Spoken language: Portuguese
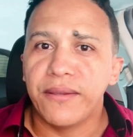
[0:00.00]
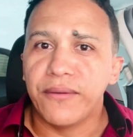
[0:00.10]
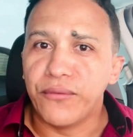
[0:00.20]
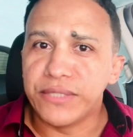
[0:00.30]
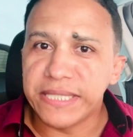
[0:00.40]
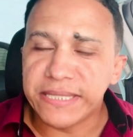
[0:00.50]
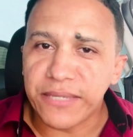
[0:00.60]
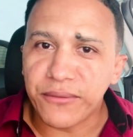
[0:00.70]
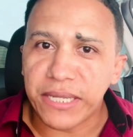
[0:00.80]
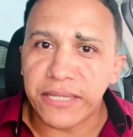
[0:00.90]
Você está
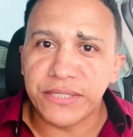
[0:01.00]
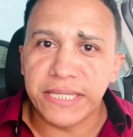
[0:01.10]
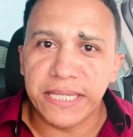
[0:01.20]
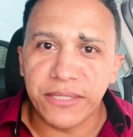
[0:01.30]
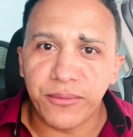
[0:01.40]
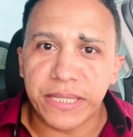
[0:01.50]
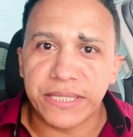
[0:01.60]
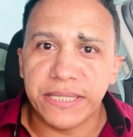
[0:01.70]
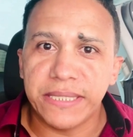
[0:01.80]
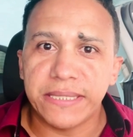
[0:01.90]
no canal de Leno
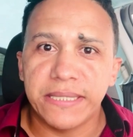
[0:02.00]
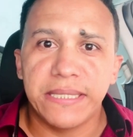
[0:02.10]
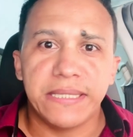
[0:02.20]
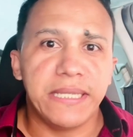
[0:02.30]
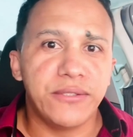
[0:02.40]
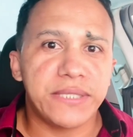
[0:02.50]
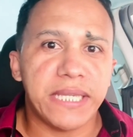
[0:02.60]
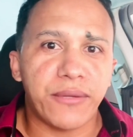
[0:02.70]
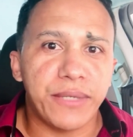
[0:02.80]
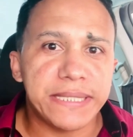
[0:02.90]
Matias, dando
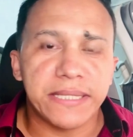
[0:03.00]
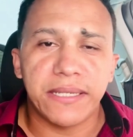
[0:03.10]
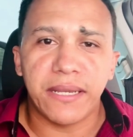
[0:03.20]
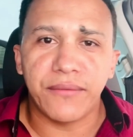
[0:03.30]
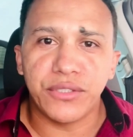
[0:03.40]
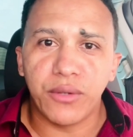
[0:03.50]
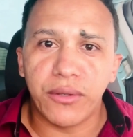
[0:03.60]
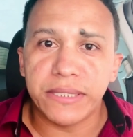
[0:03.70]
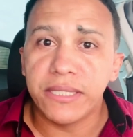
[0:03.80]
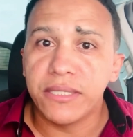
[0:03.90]
sequência a
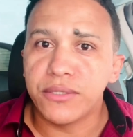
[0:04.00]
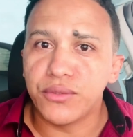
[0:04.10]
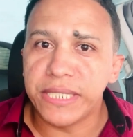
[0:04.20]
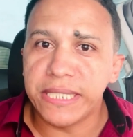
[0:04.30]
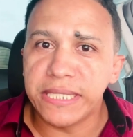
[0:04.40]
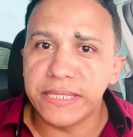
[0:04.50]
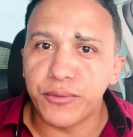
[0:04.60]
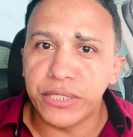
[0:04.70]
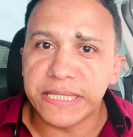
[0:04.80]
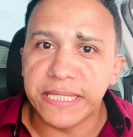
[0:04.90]
videoaulas sugeridas por
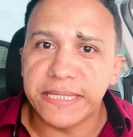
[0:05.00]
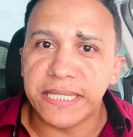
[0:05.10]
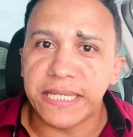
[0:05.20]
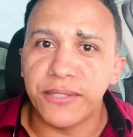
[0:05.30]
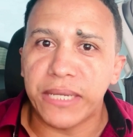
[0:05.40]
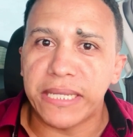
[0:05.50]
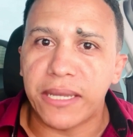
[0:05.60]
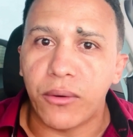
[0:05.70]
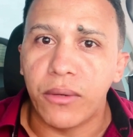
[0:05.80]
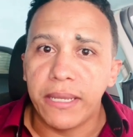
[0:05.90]
inscritos aqui no
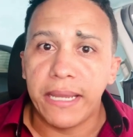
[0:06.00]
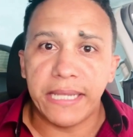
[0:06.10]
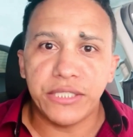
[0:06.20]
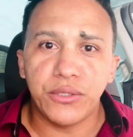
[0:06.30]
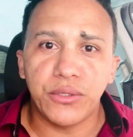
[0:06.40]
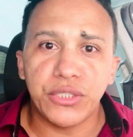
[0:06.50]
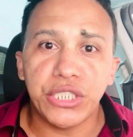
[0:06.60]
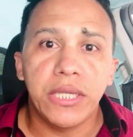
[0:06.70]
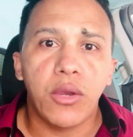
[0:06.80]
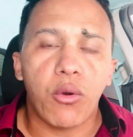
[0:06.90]
canal. A de hoje,
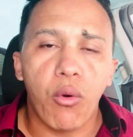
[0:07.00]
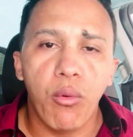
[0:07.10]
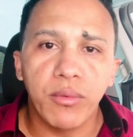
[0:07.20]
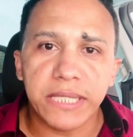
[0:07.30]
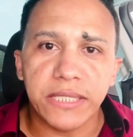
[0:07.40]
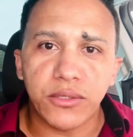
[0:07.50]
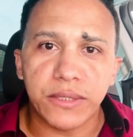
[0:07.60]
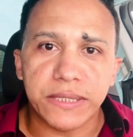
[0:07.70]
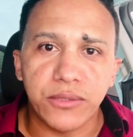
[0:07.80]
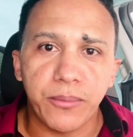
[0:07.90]
como sair
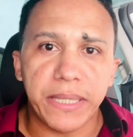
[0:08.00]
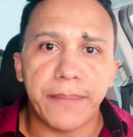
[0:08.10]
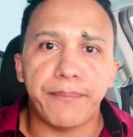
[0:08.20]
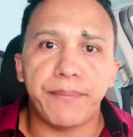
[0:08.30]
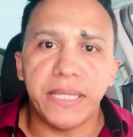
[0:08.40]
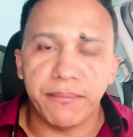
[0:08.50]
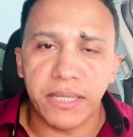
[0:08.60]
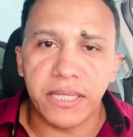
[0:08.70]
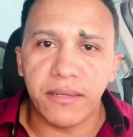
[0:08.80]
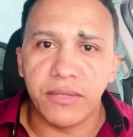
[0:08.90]
sozinho pela
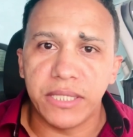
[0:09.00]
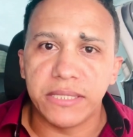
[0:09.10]
primeira vez.